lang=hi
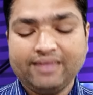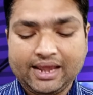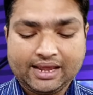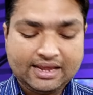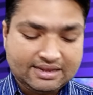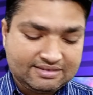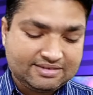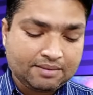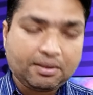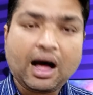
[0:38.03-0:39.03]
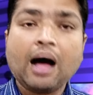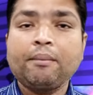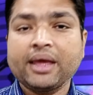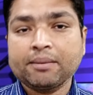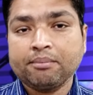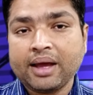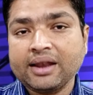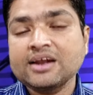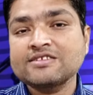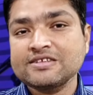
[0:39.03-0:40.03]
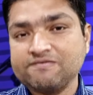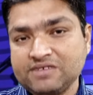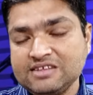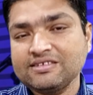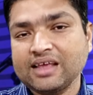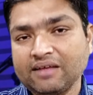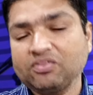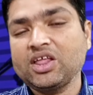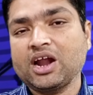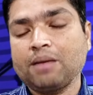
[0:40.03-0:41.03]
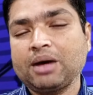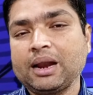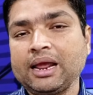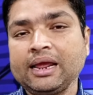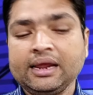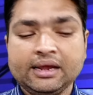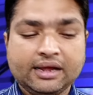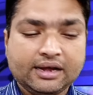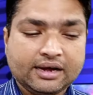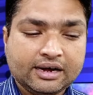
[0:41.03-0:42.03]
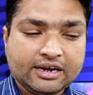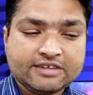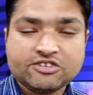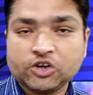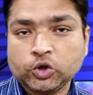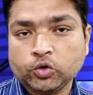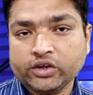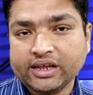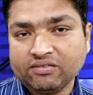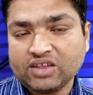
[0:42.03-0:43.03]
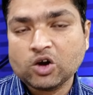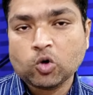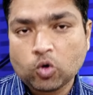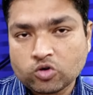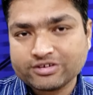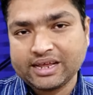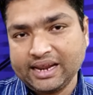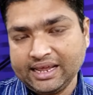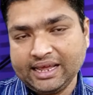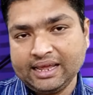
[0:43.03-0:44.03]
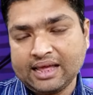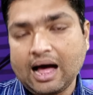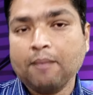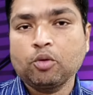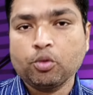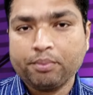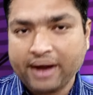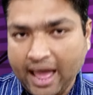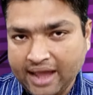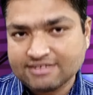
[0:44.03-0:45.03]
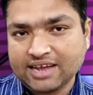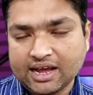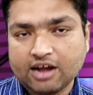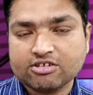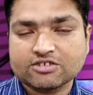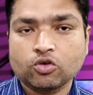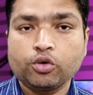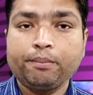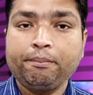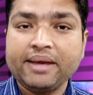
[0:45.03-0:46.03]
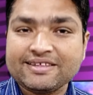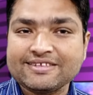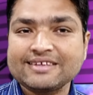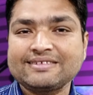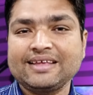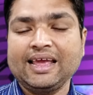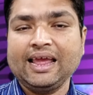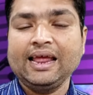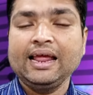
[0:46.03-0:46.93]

देखिए जब आप एक माइनर सी फीस के अंदर हमारे इंस्टीट्यूट के अंदर कोर्स करेंगे आपको पढ़ाया जाएगा अल्ट्रासाउंड बेसिक से